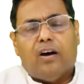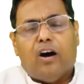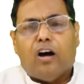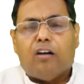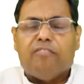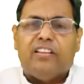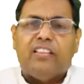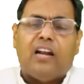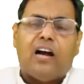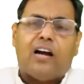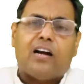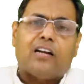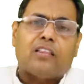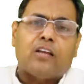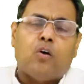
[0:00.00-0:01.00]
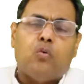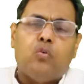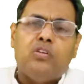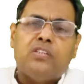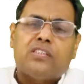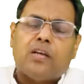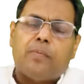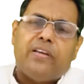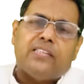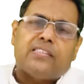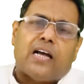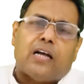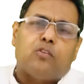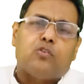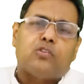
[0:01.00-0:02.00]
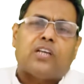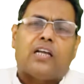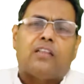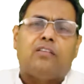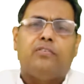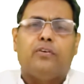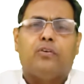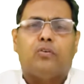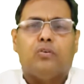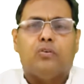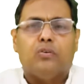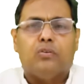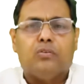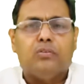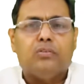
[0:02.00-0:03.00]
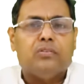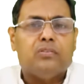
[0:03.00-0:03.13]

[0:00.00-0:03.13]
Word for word: और वंदना करता हूँ उन सभी साधु साध्वियों को